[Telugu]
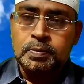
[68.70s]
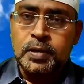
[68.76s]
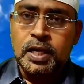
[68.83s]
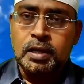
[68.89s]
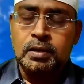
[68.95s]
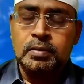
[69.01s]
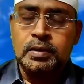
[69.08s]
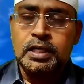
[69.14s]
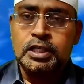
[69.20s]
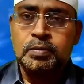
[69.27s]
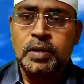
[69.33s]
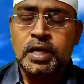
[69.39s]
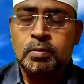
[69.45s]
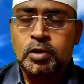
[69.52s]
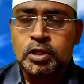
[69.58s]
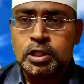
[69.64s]
ఇబ్రా
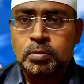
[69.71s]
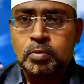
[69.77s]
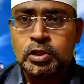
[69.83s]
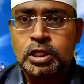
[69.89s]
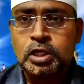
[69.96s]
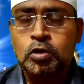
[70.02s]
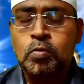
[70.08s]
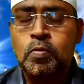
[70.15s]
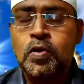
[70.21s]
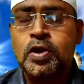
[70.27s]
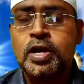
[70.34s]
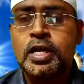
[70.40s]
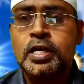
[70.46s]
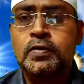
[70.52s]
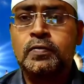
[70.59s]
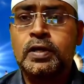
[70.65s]
ఇస్మాయిల్ మొదటి
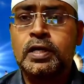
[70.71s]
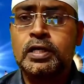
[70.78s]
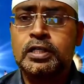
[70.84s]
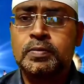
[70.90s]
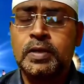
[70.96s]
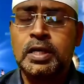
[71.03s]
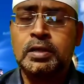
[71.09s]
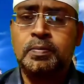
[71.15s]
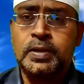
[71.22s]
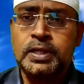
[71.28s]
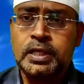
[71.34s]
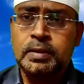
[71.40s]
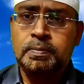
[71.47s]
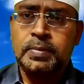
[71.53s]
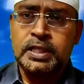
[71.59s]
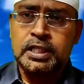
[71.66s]
కుమారుడైనటువంటి ఇస్మాయిల్
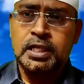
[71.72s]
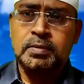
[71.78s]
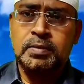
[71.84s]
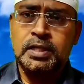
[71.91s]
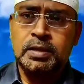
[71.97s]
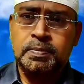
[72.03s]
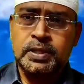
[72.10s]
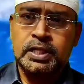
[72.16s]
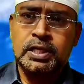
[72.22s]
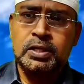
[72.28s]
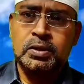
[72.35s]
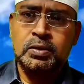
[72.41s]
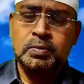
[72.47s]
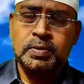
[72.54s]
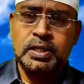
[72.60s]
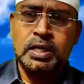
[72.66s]
పది పద్దెనిమిది
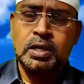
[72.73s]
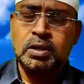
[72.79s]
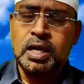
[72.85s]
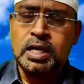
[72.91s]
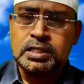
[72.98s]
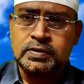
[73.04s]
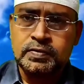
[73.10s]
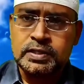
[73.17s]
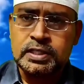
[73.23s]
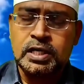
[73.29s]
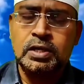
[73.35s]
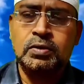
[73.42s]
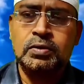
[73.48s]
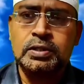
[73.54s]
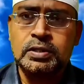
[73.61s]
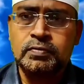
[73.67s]
పదిహేడు పదహారు ఆ
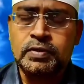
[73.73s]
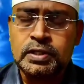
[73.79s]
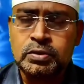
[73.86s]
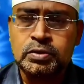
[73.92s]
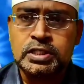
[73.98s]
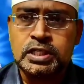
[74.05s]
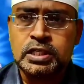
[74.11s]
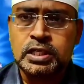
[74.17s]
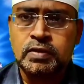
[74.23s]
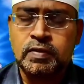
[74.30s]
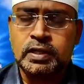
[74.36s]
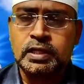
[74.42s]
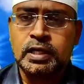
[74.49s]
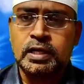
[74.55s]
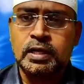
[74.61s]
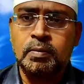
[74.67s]
సంవత్సరాలు వయసు వచ్చిన
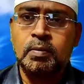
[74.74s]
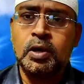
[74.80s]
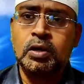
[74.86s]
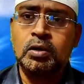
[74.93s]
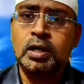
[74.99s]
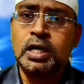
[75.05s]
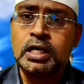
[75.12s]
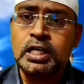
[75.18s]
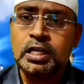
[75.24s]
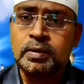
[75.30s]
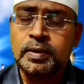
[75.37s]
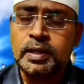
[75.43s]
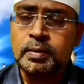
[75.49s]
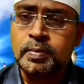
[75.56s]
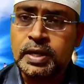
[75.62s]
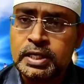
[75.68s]
తర్వాత మరొక
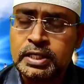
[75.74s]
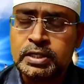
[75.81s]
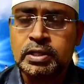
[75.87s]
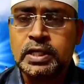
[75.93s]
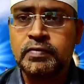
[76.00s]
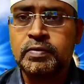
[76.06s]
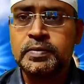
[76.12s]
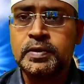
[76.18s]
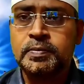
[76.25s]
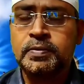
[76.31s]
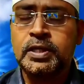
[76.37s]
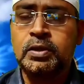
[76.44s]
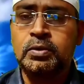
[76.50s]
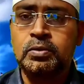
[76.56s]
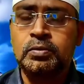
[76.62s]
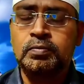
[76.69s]
కఠినమైన పరీక్ష దైవం
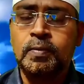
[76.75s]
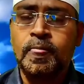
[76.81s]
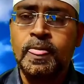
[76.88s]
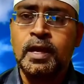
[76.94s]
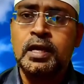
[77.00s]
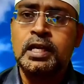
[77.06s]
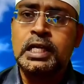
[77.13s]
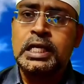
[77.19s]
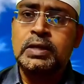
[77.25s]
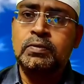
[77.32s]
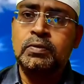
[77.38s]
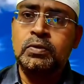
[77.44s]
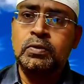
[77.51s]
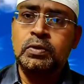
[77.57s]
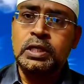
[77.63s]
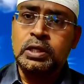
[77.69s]
చెప్తాడు
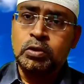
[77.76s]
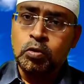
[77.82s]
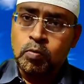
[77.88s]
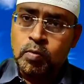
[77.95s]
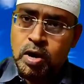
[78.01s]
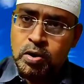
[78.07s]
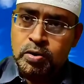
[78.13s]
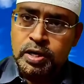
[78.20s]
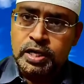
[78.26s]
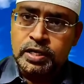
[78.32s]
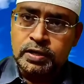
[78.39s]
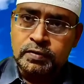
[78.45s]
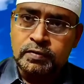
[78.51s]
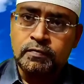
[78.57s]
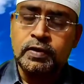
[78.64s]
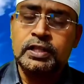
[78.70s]
నీవు నీ కుమారుని
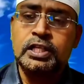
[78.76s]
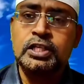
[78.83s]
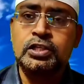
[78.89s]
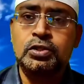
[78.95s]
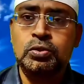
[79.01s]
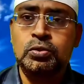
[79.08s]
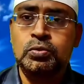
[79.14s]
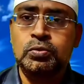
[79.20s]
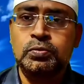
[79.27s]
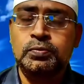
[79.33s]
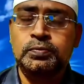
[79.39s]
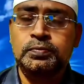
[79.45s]
వధించు